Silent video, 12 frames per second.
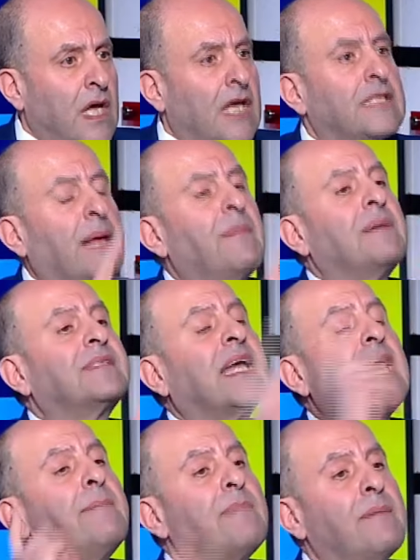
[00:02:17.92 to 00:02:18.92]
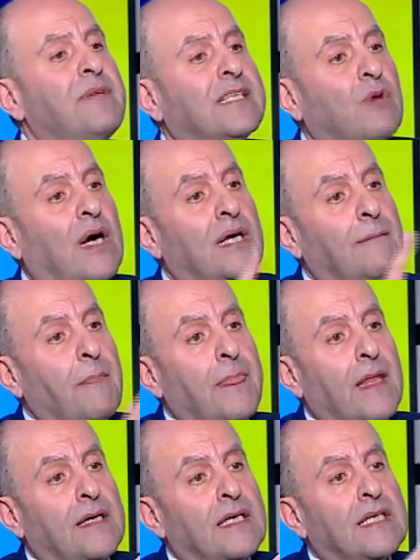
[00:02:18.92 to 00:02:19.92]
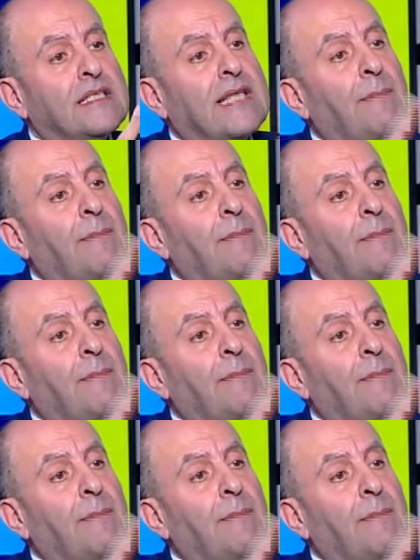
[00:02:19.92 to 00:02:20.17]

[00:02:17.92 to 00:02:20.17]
هل كانوا بوقتها هل كانوا بوقتها